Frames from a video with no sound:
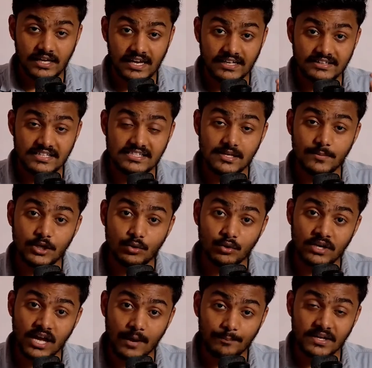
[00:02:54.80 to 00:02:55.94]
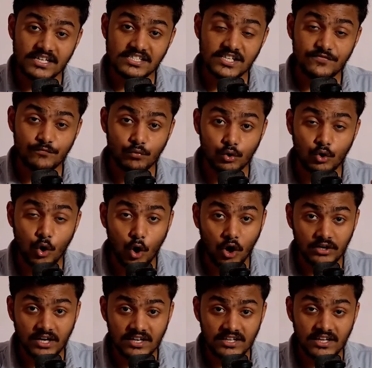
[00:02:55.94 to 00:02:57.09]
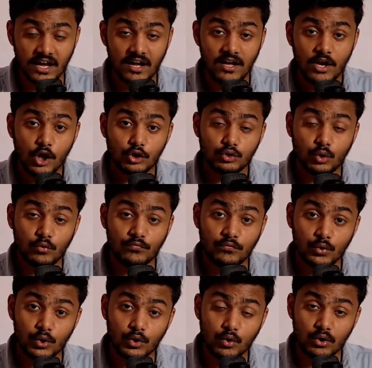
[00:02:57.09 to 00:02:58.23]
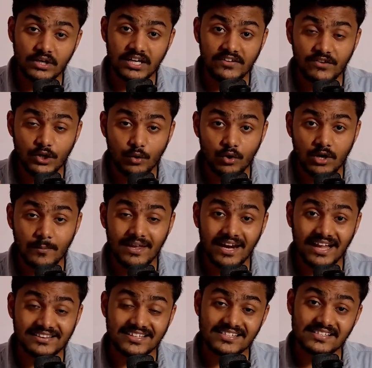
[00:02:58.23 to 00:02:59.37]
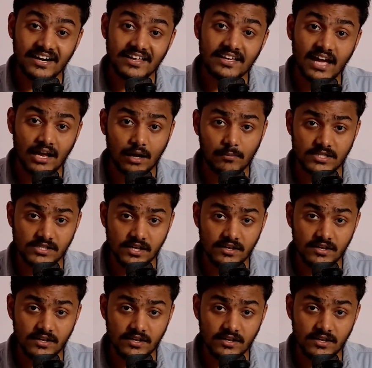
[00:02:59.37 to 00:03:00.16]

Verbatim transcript: एक दिन जब इन्होंने अपने किसी फूड को ऑर्डर किया तो फूड को डिलीवरी होने में रात के साढ़े ग्यारह बज